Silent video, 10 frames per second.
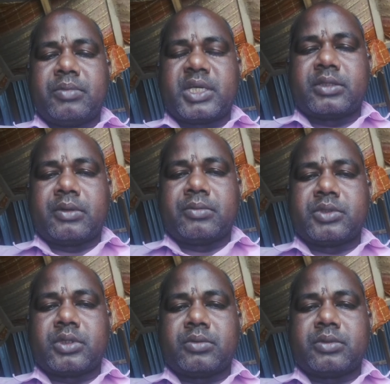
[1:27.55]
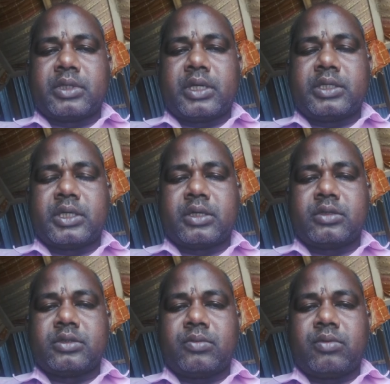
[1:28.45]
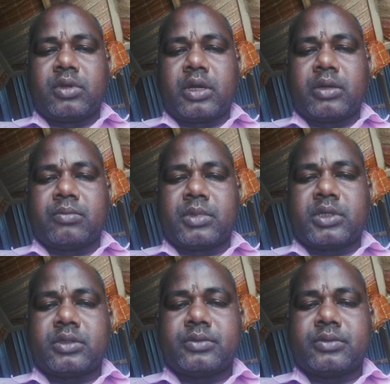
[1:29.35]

ব্যক্তি বা বস্তুকে বোঝালে সেটা হচ্ছে প্লোরাল নাম্বার